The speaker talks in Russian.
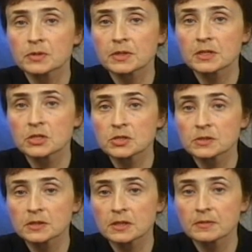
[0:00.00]

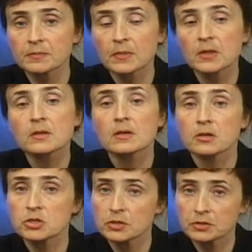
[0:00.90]
трагические
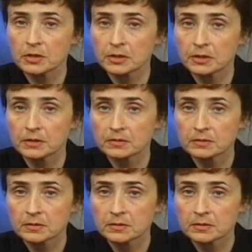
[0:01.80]
очертания.